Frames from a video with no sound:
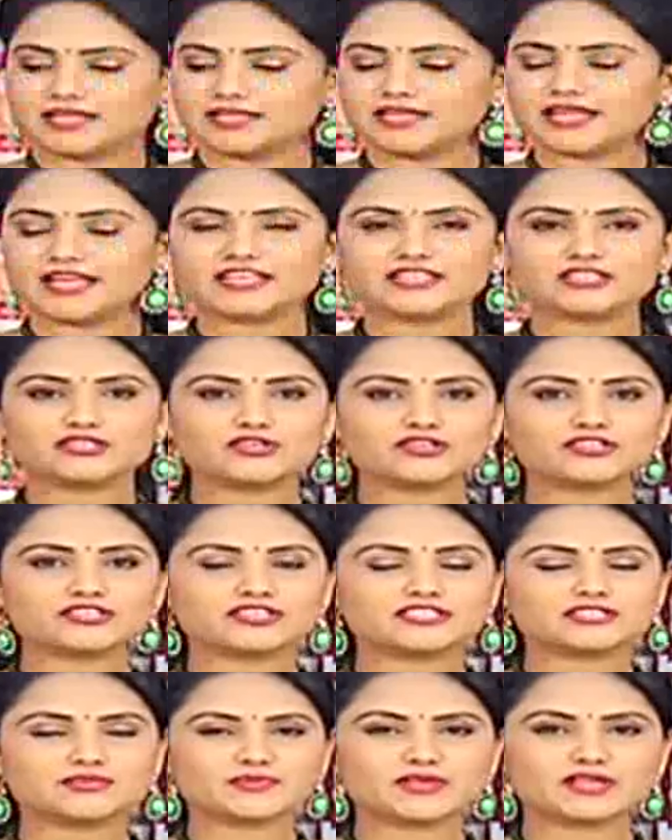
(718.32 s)
నెక్స్ట్
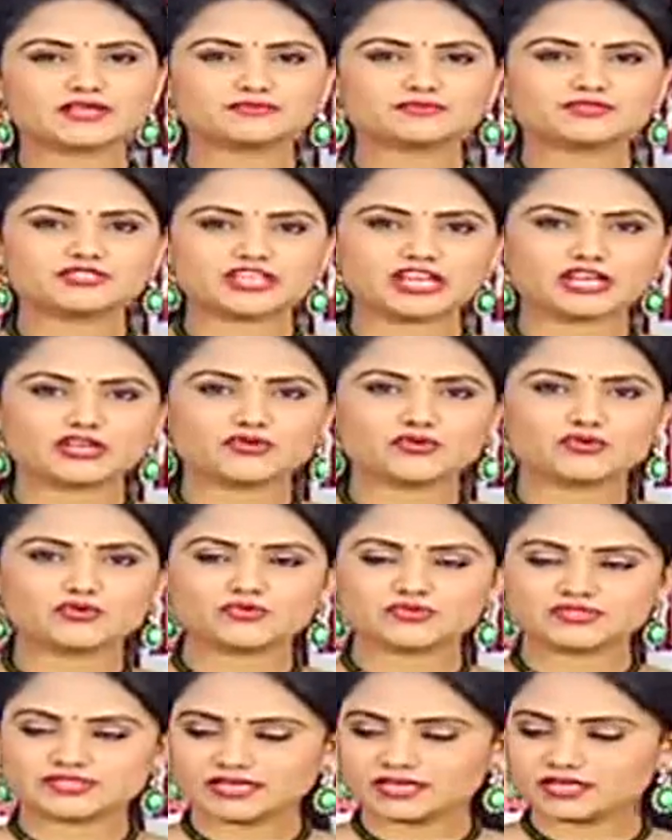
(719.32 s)
వచ్చేసి మనం
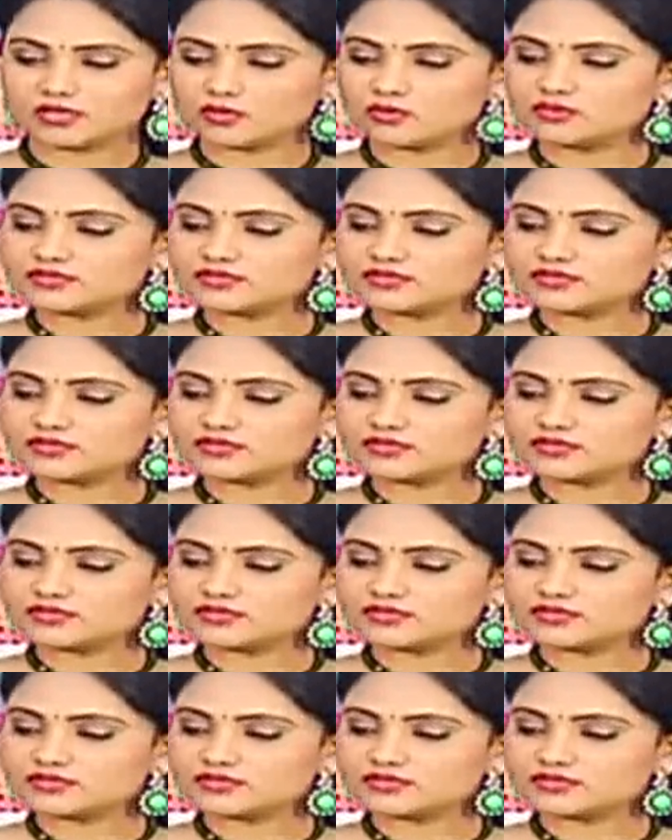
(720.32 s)
చెన్నూరు సిల్క్లో